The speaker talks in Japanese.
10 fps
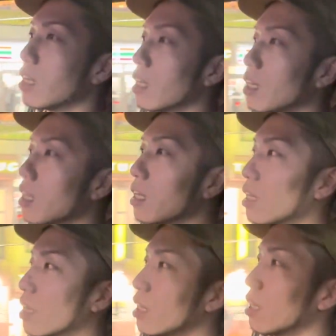は
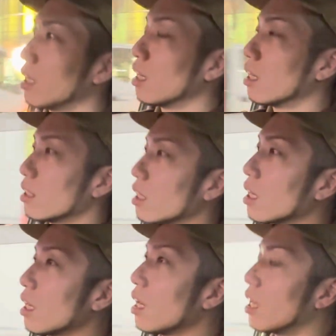い。だか
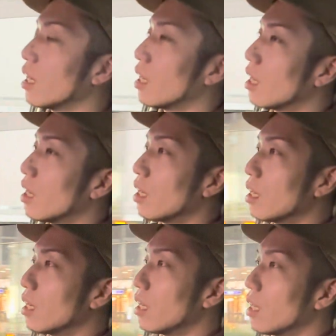ら、
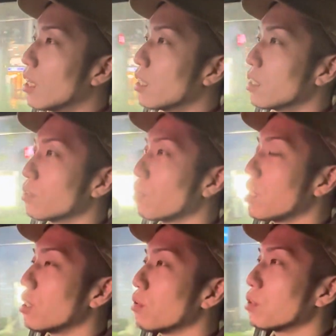それ
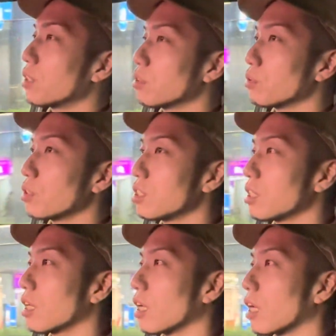によってその意
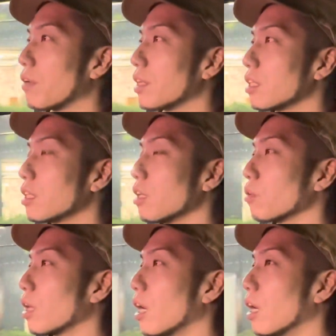識が変わったの
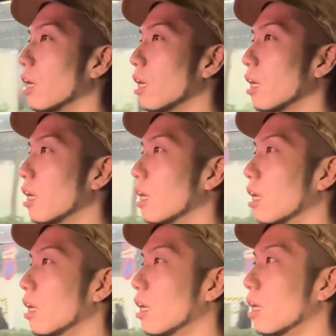か、
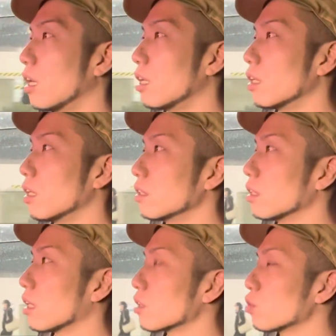な
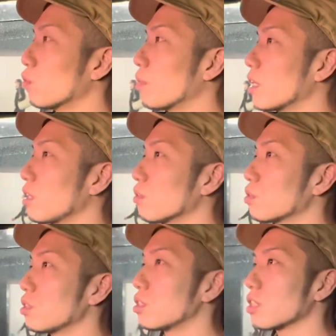んか商売人の
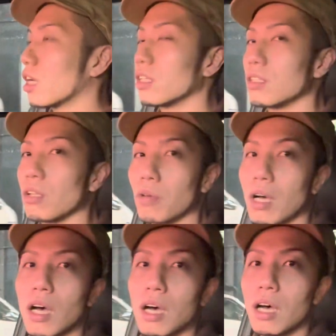スイッチが入ったの
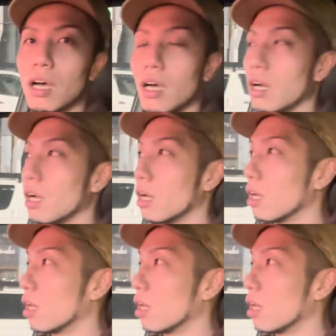か、うん。